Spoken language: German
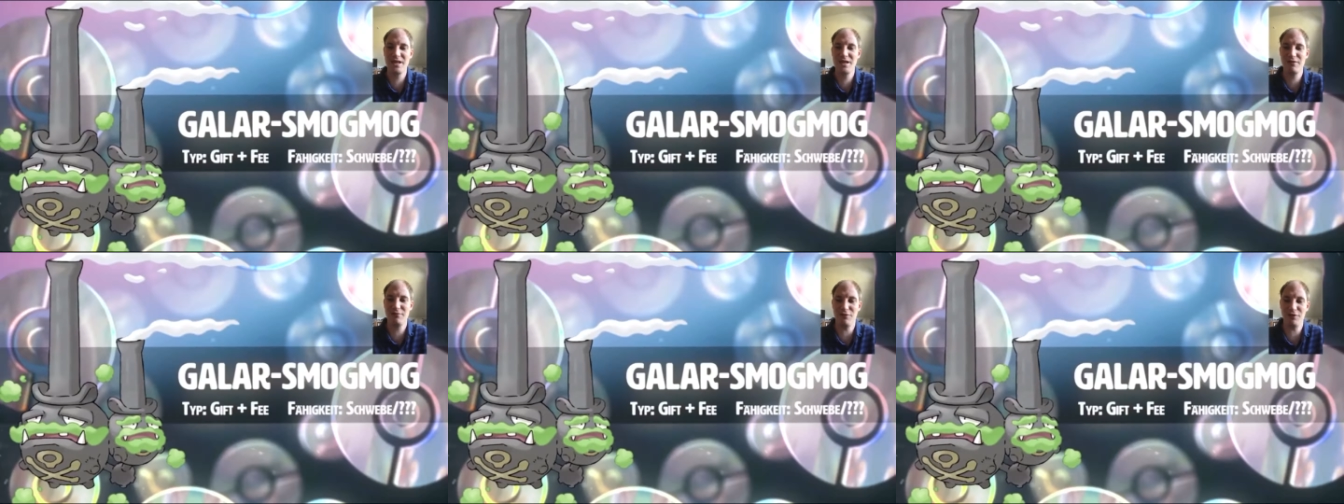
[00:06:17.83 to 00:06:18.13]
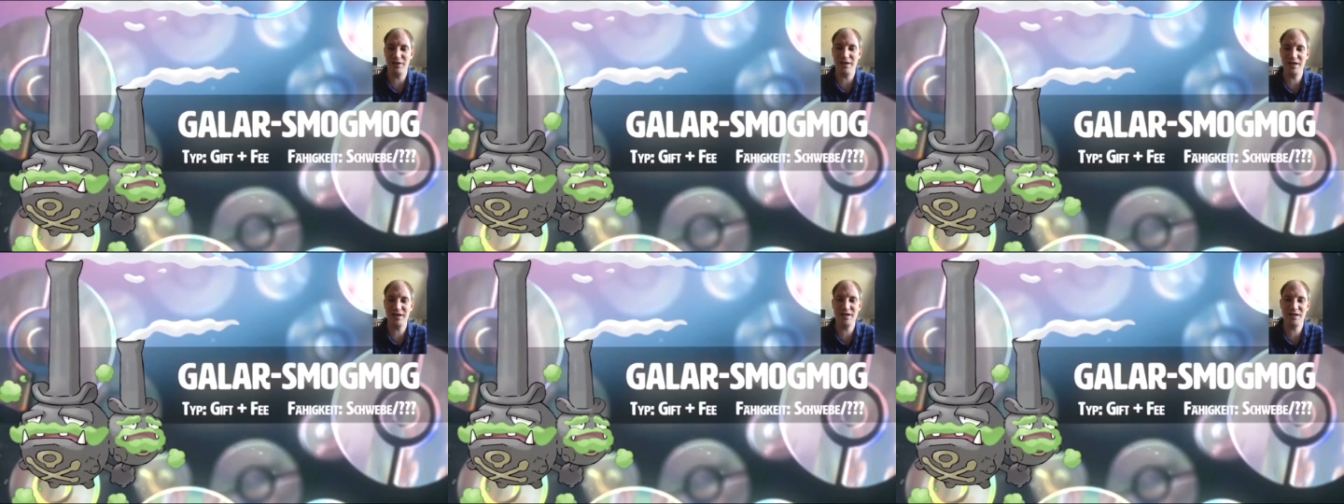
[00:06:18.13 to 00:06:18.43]
von
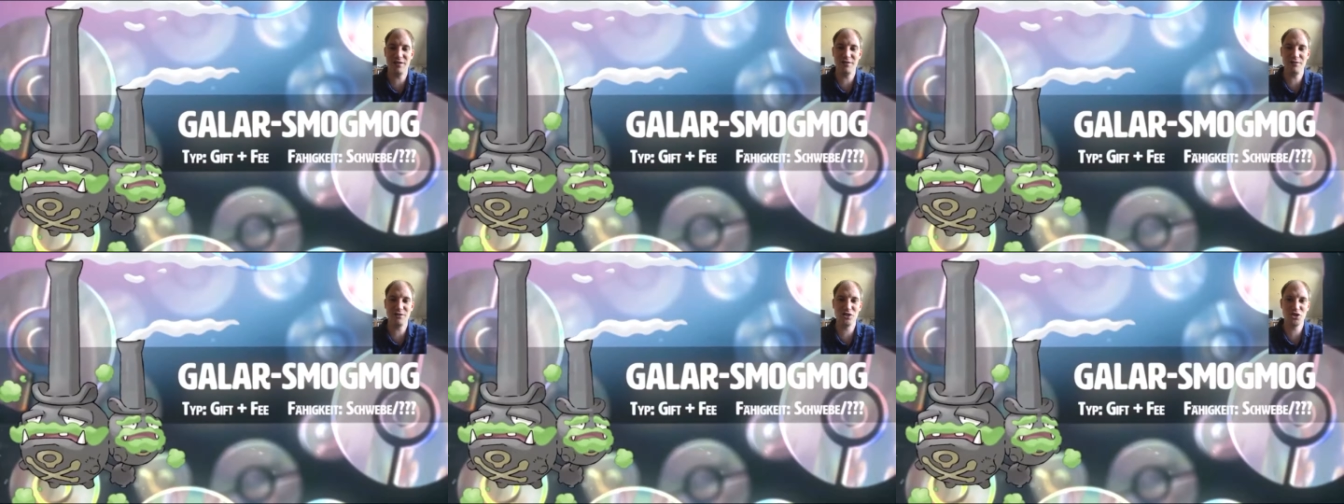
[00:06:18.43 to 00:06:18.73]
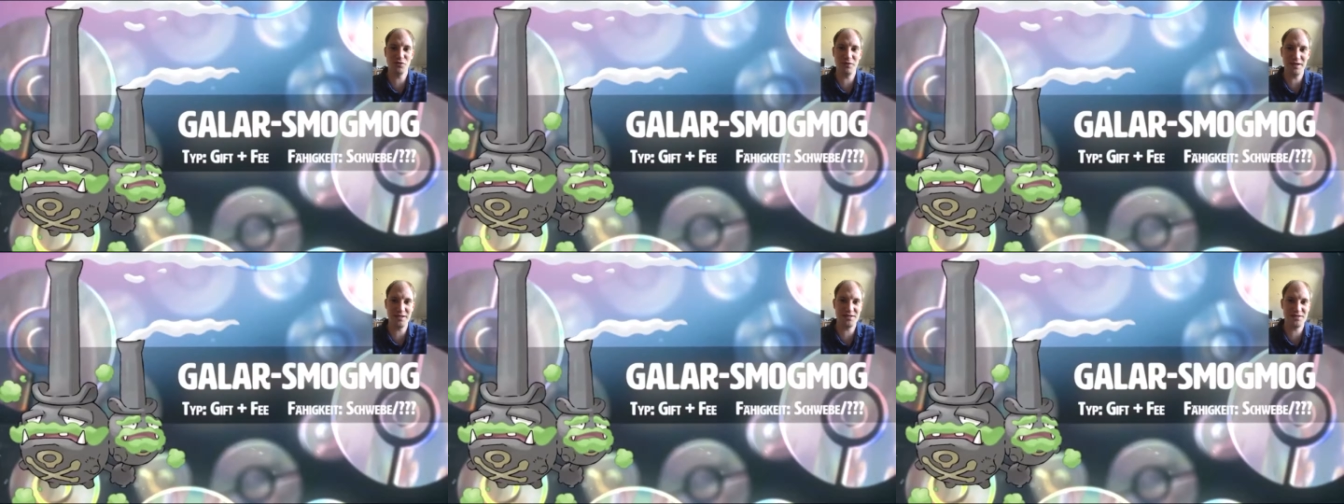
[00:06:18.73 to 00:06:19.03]
daher
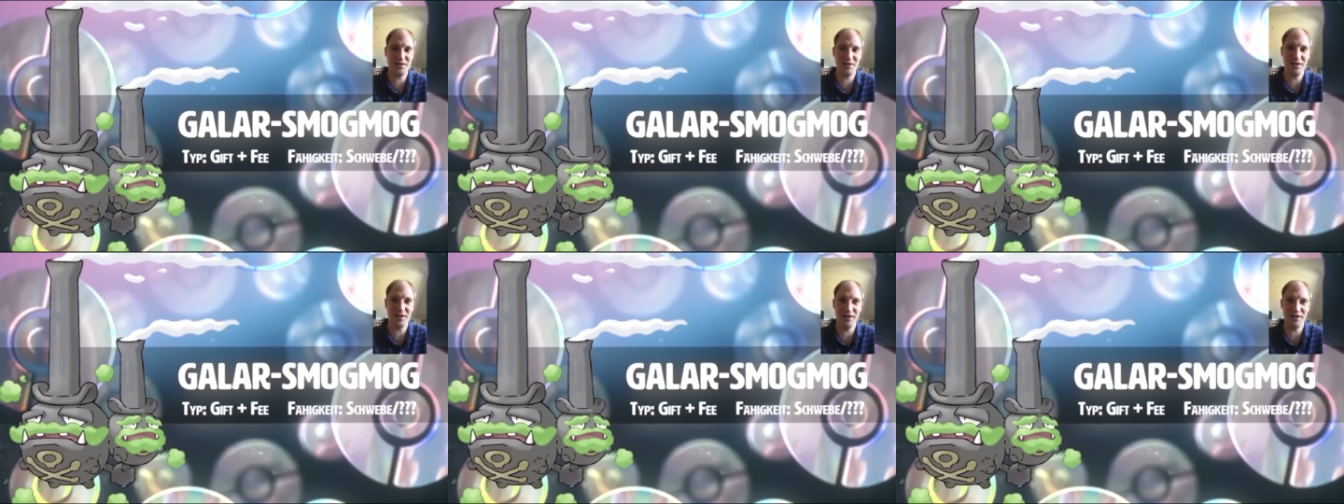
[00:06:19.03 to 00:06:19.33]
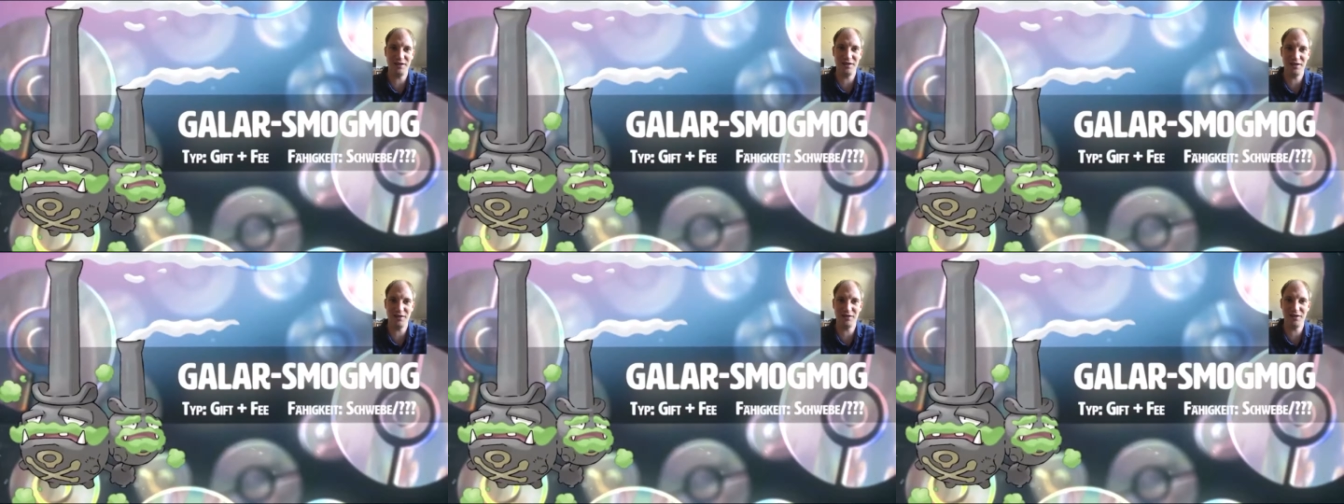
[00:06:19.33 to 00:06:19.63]
Schwachsinn
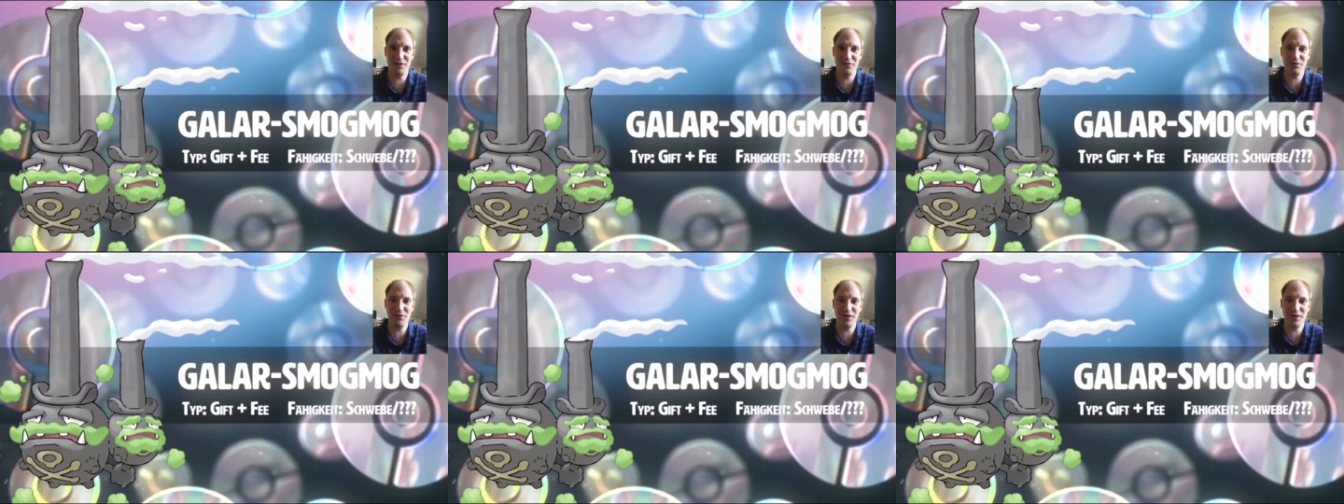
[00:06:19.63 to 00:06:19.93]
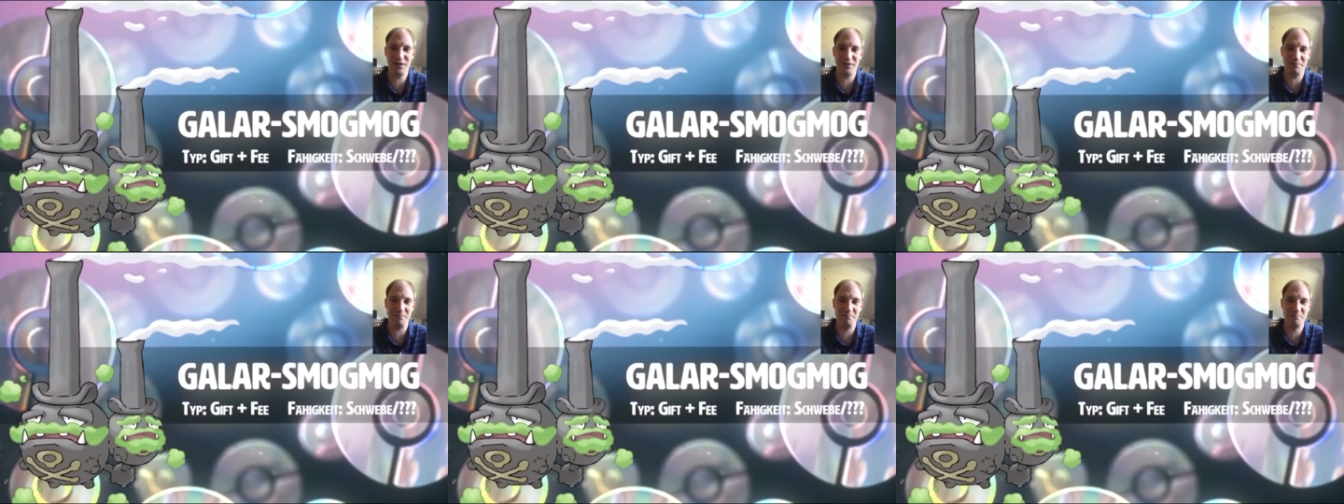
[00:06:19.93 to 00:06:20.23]
eigentlich.
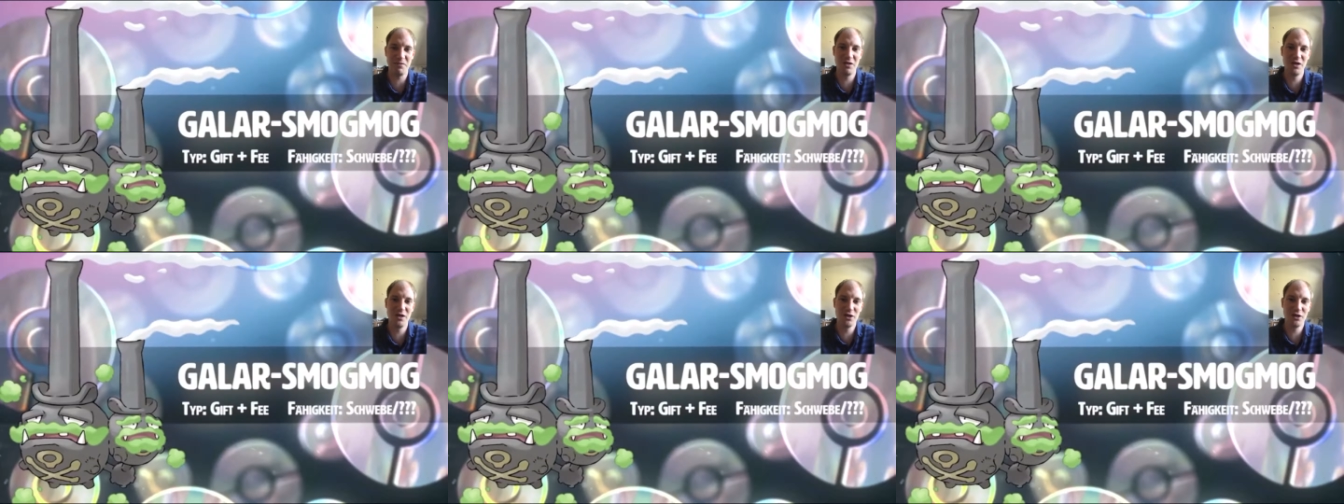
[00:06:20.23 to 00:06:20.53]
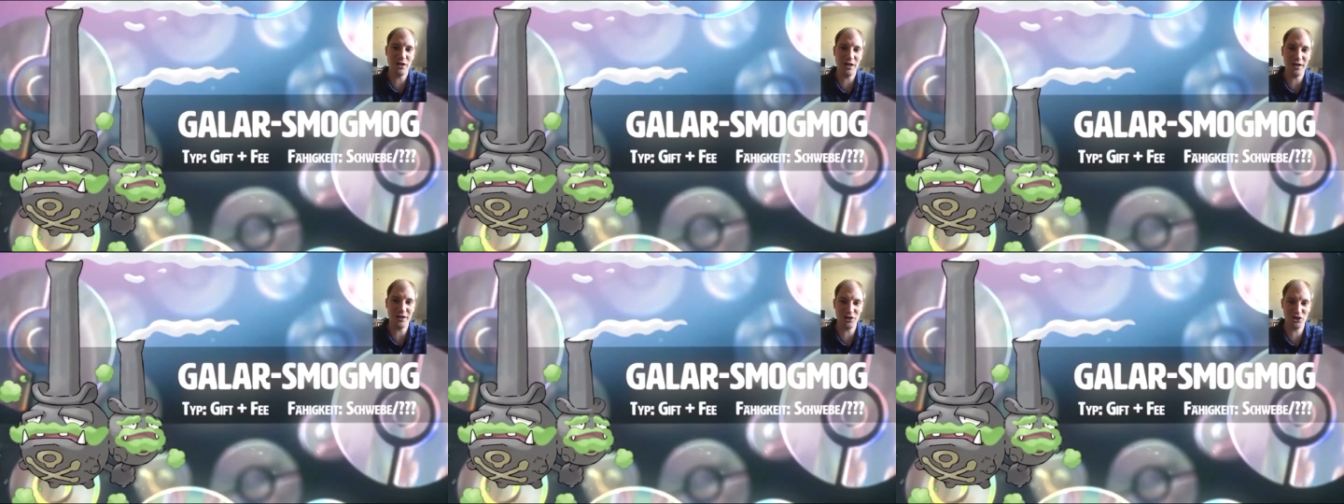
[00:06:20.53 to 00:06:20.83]
Deswegen
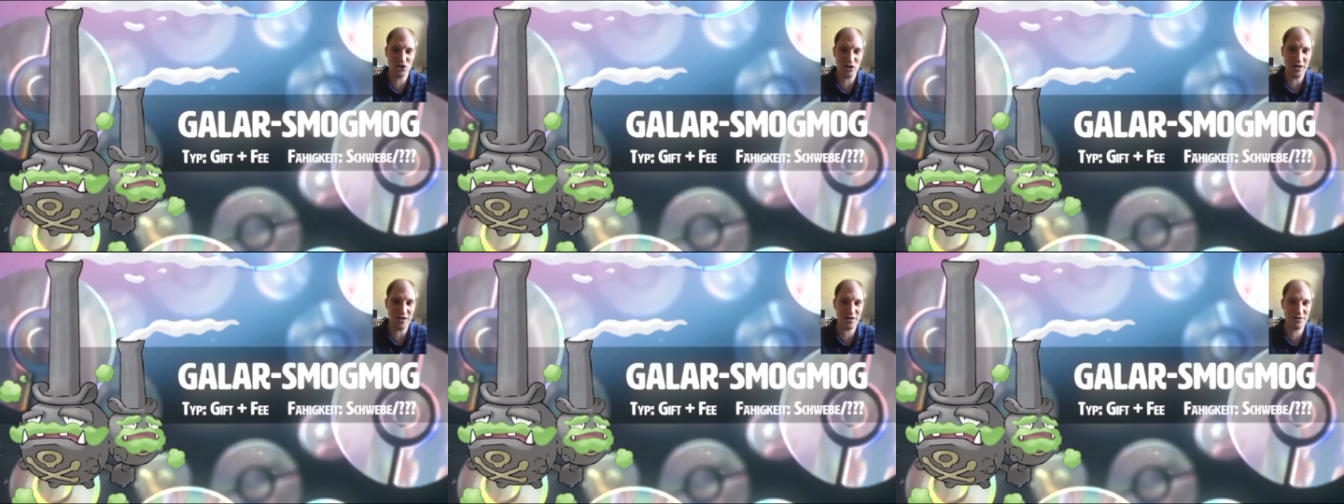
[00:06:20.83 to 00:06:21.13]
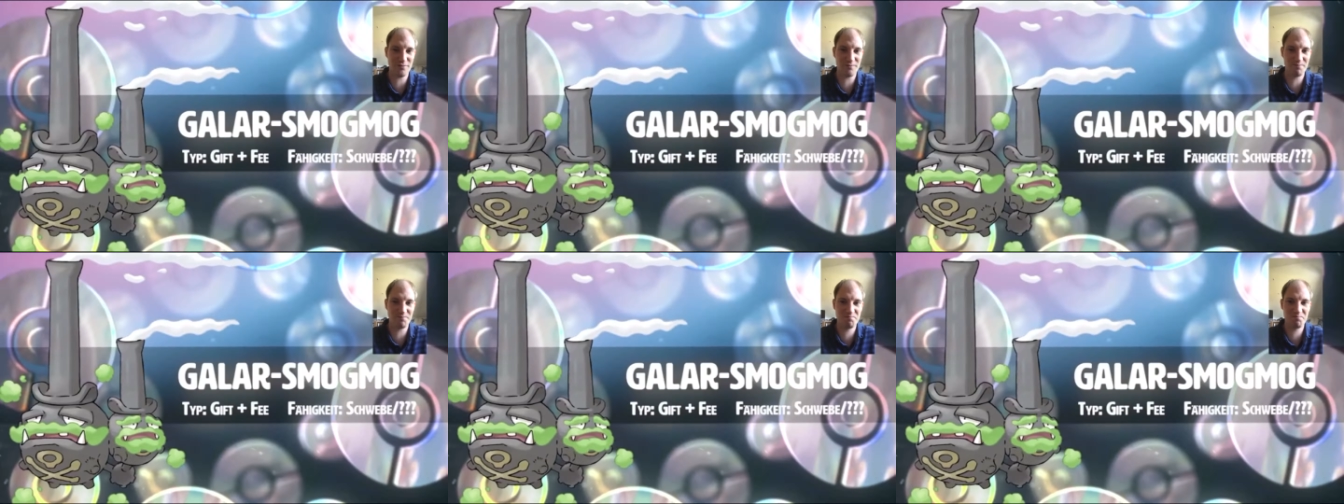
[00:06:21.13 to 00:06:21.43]
eigentlich
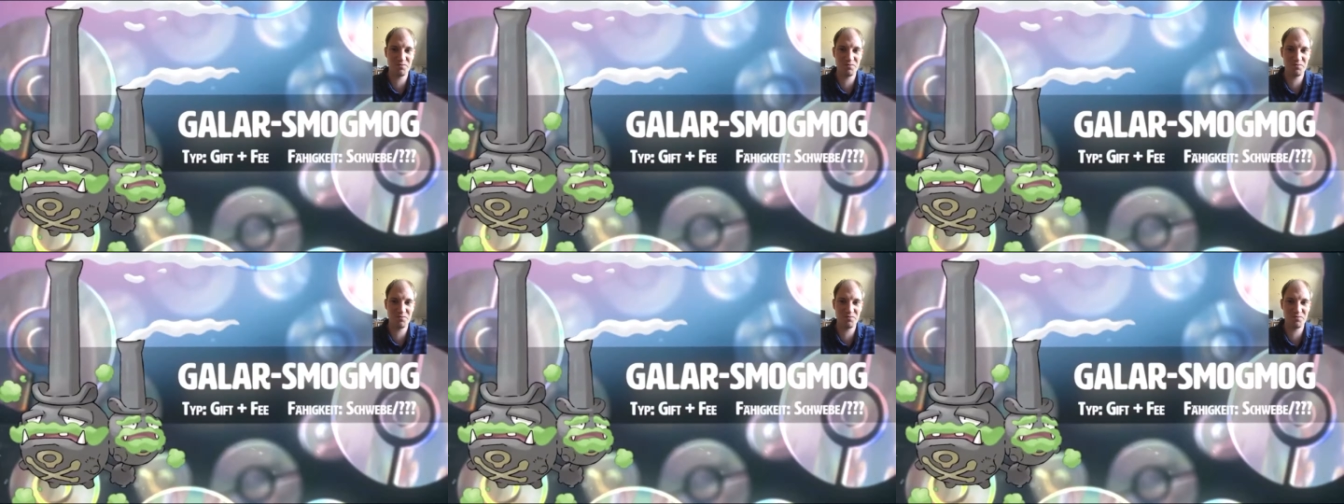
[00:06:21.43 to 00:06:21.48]
schade.